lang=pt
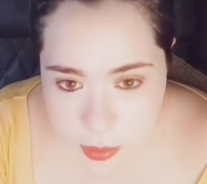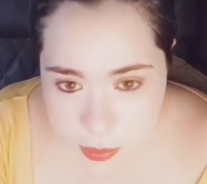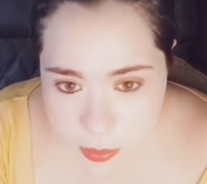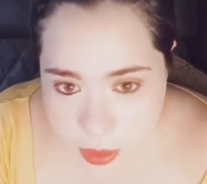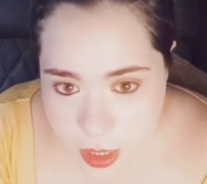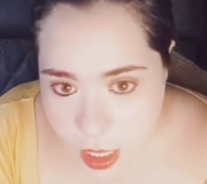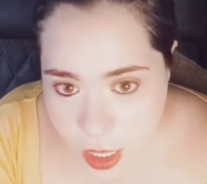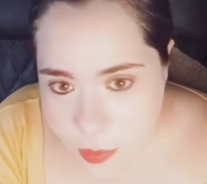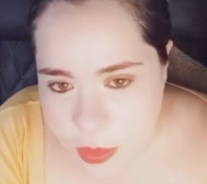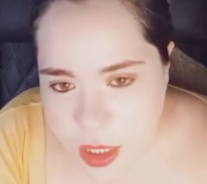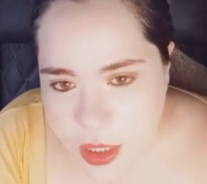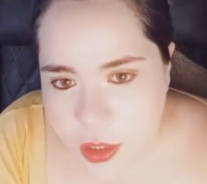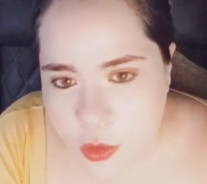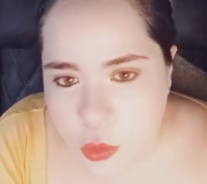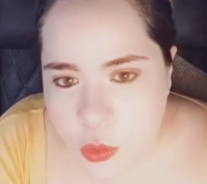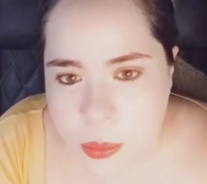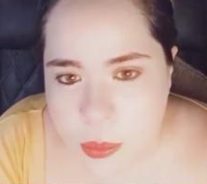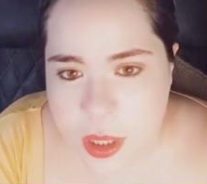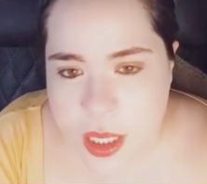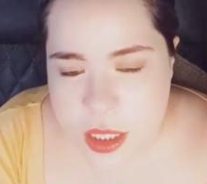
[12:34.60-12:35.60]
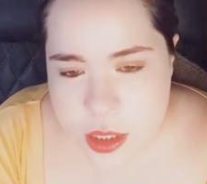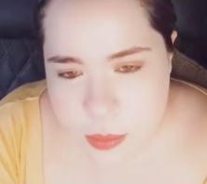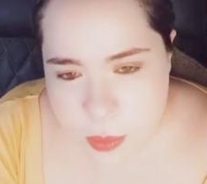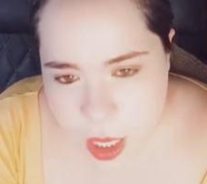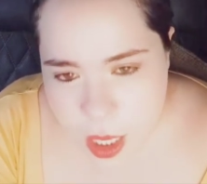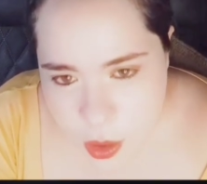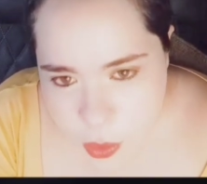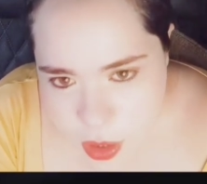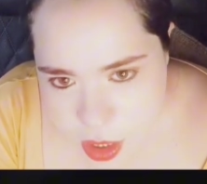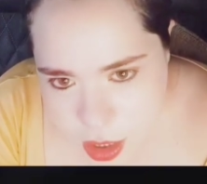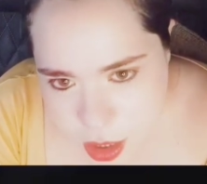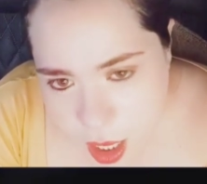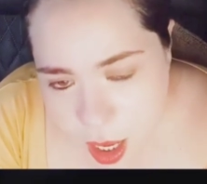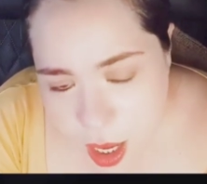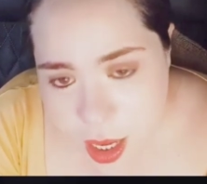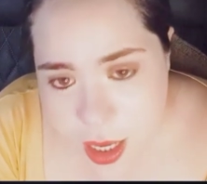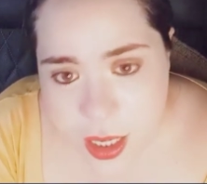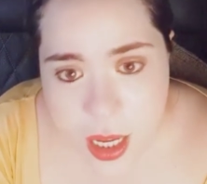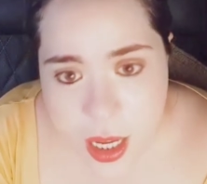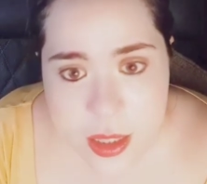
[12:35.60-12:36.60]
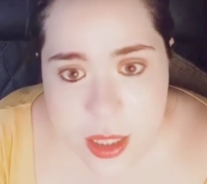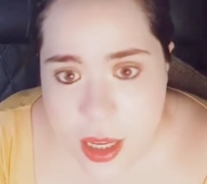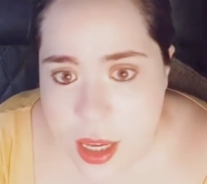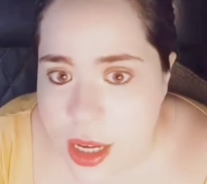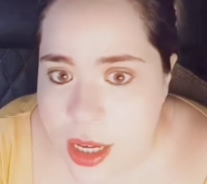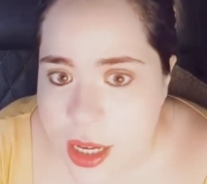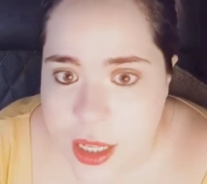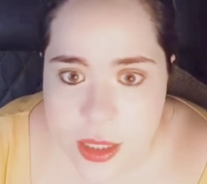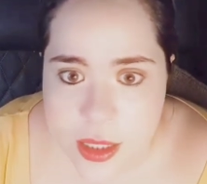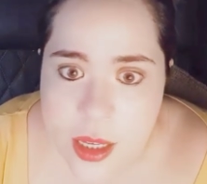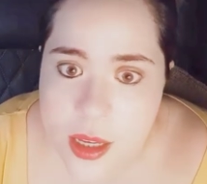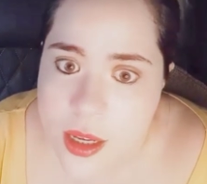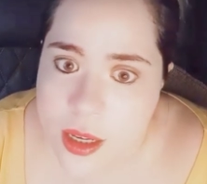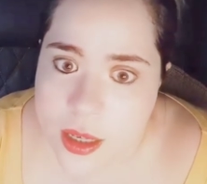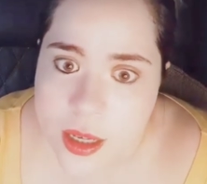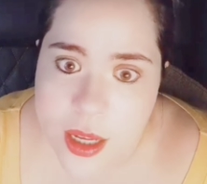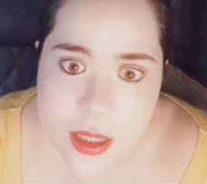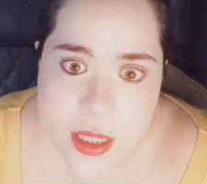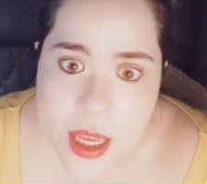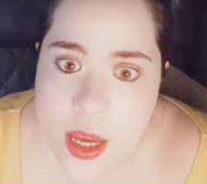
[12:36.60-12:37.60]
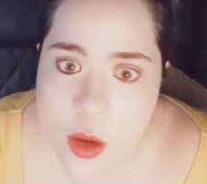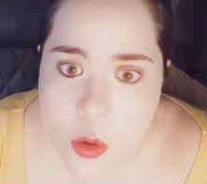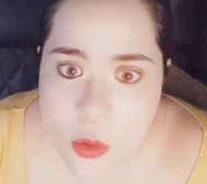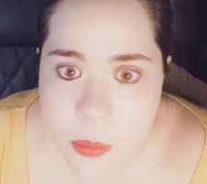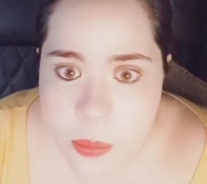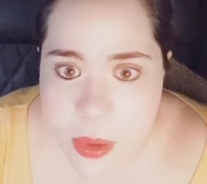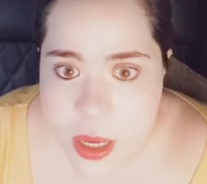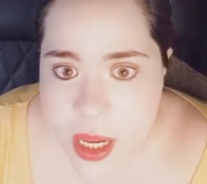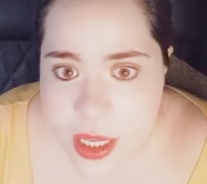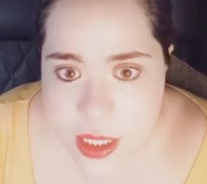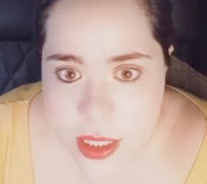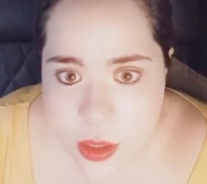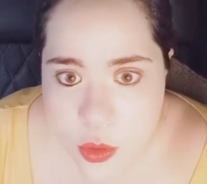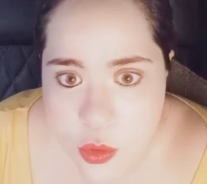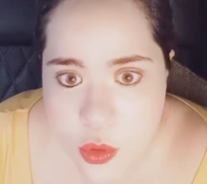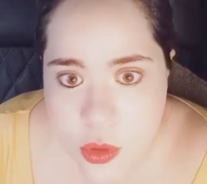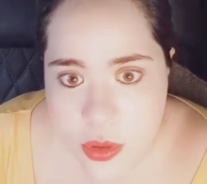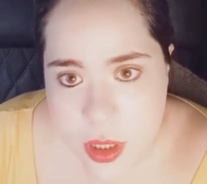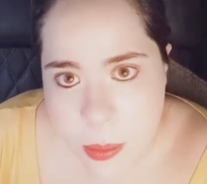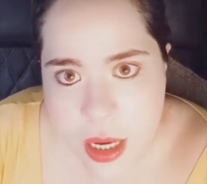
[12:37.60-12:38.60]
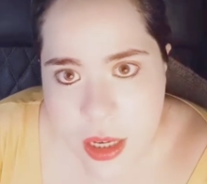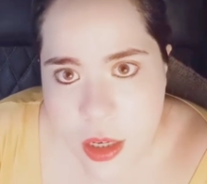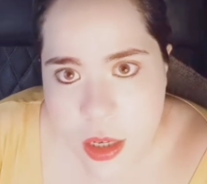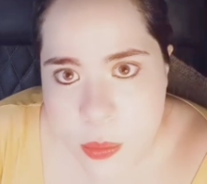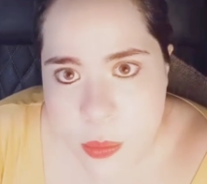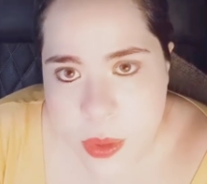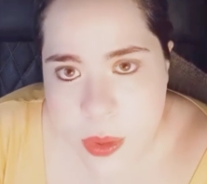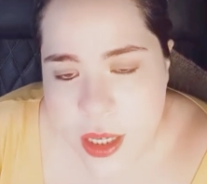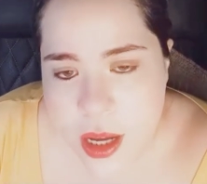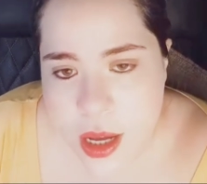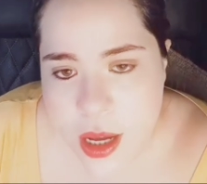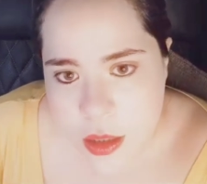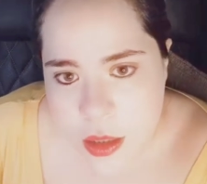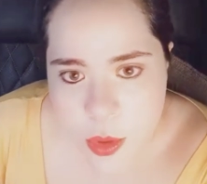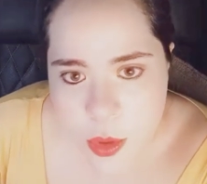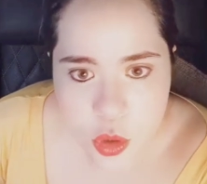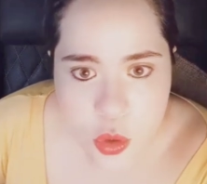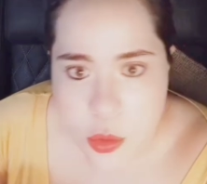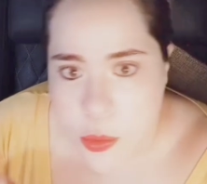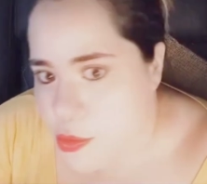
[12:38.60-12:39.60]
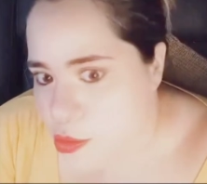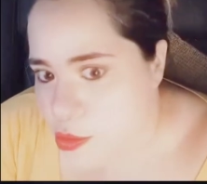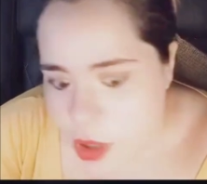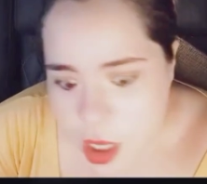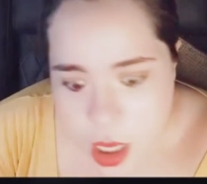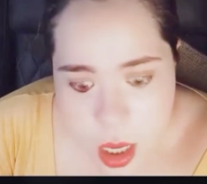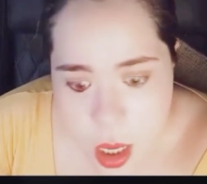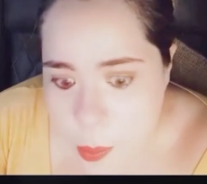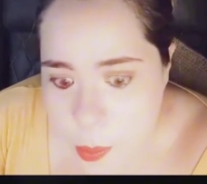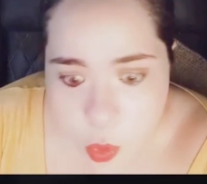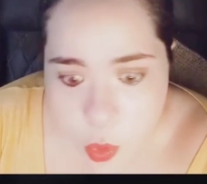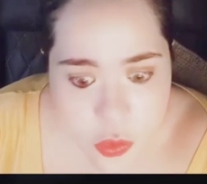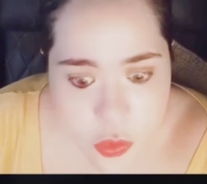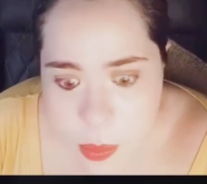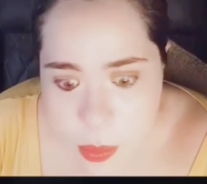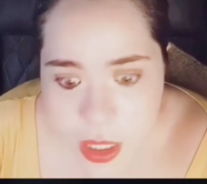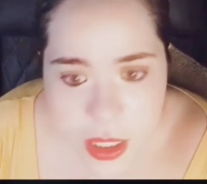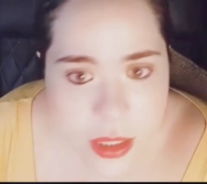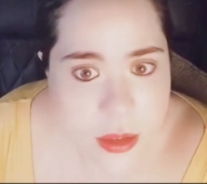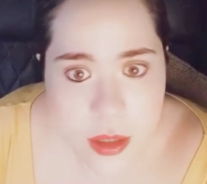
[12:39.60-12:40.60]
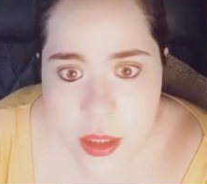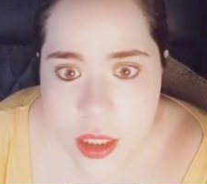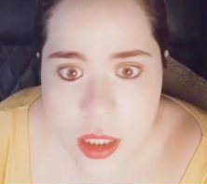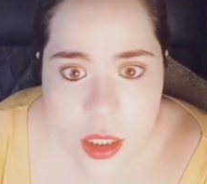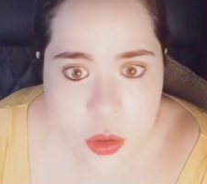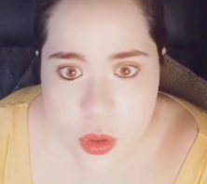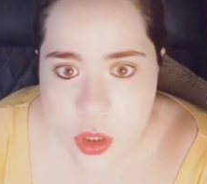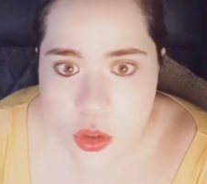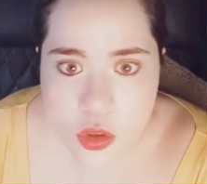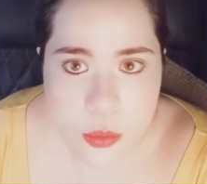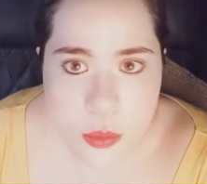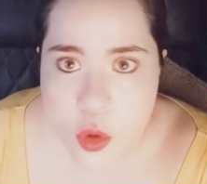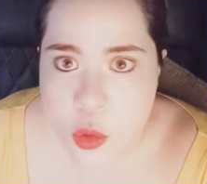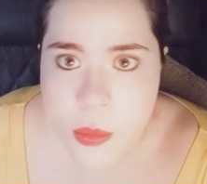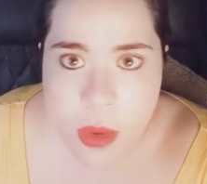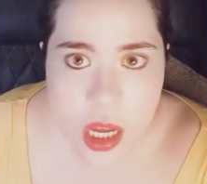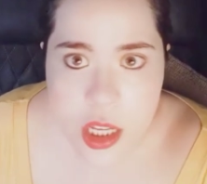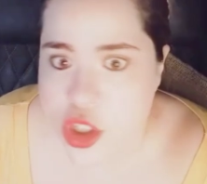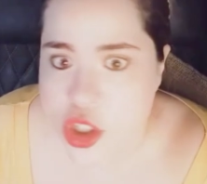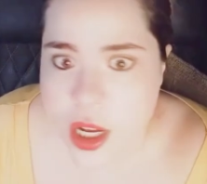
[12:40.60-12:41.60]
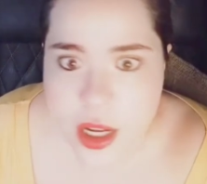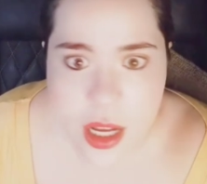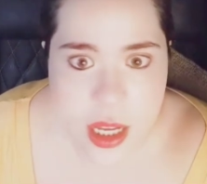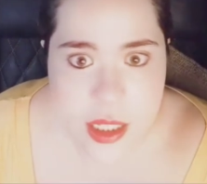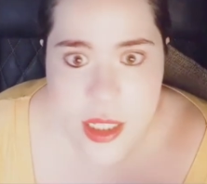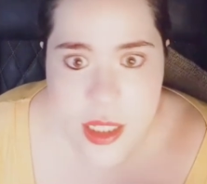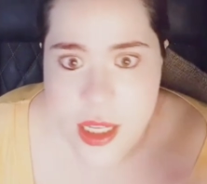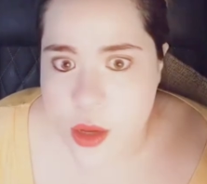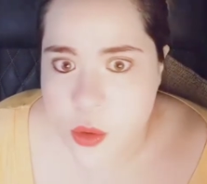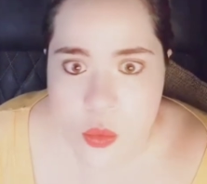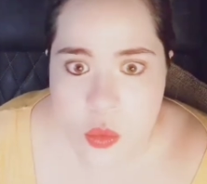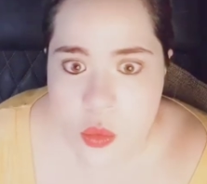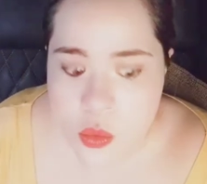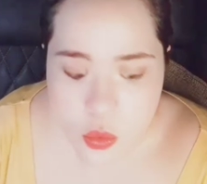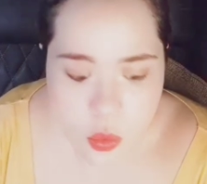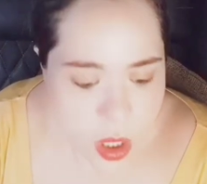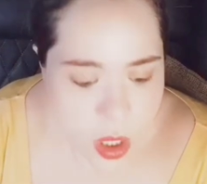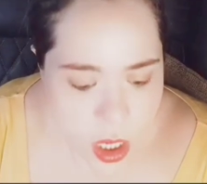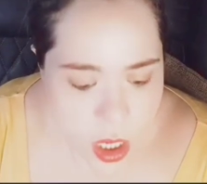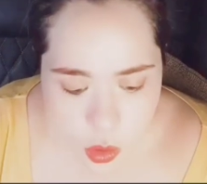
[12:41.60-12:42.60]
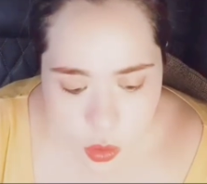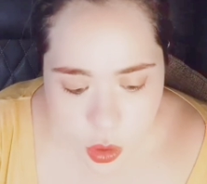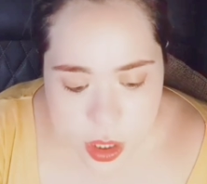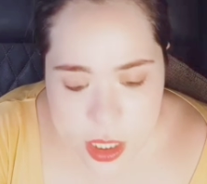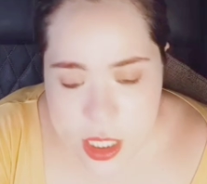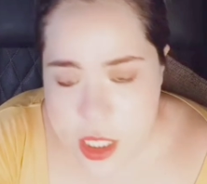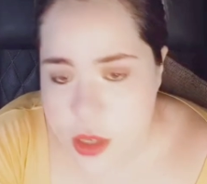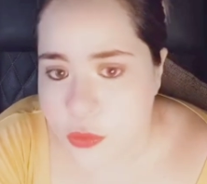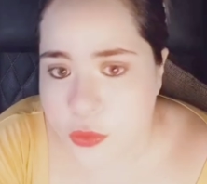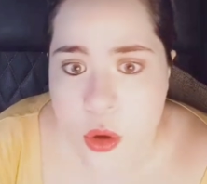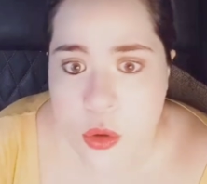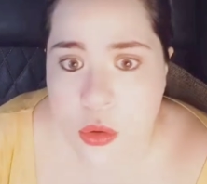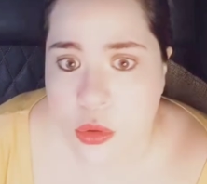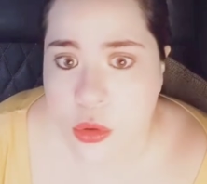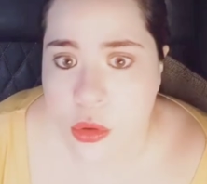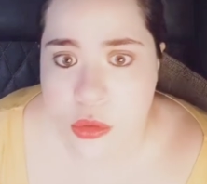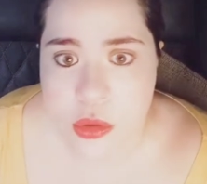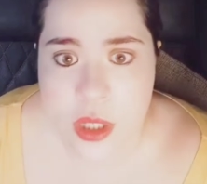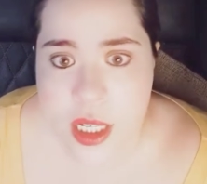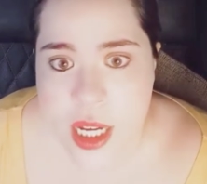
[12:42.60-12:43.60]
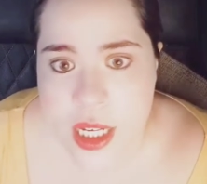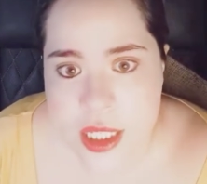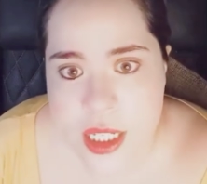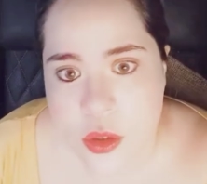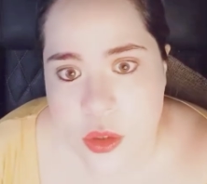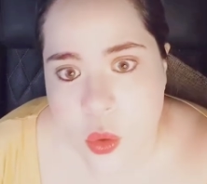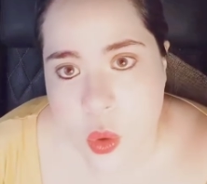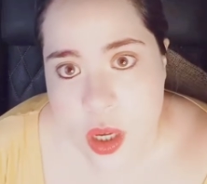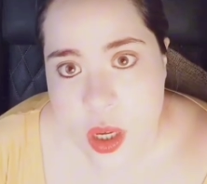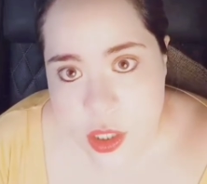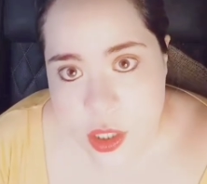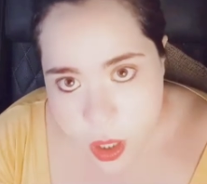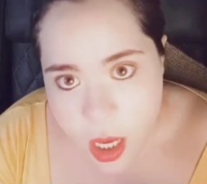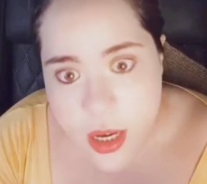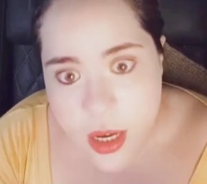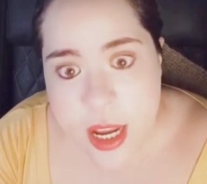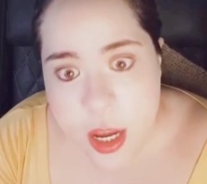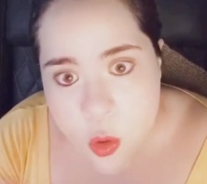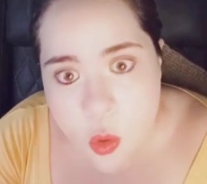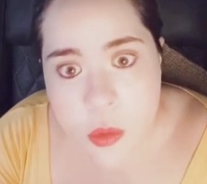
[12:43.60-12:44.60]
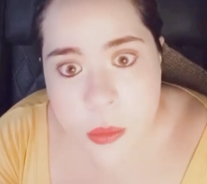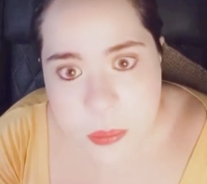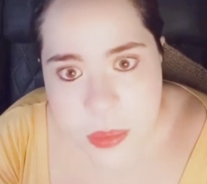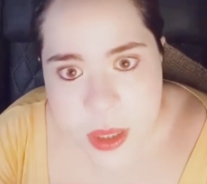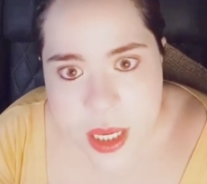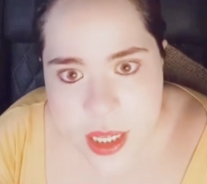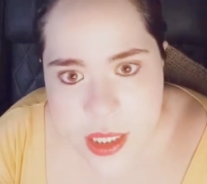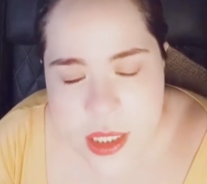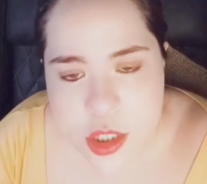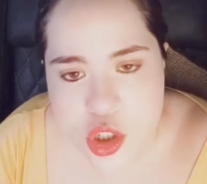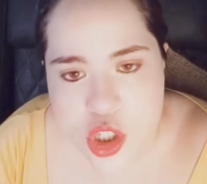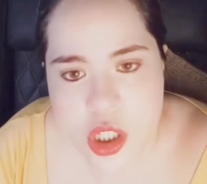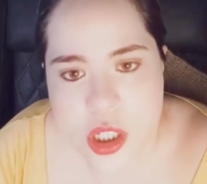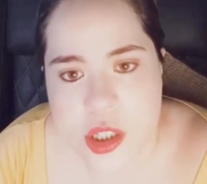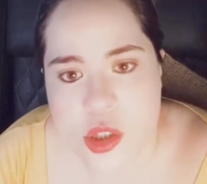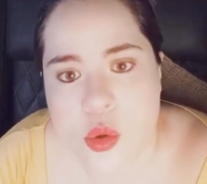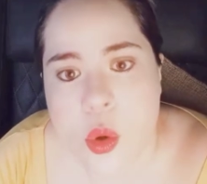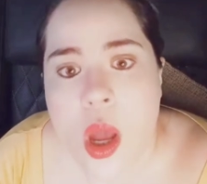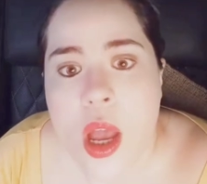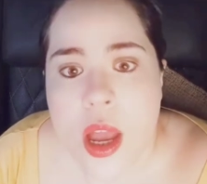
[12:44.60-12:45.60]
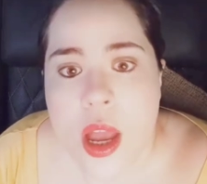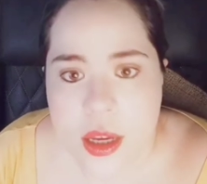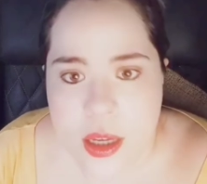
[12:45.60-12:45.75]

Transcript: termina o mês meio assim, ai, cadê, cadê, cadê a recompensa? Eu tô trabalhando pra caramba, eu tô movimentando, entrou meu Marte na casa 1, um, eu tô com esse foco todo na casa 2, eu quero a recompensa disso.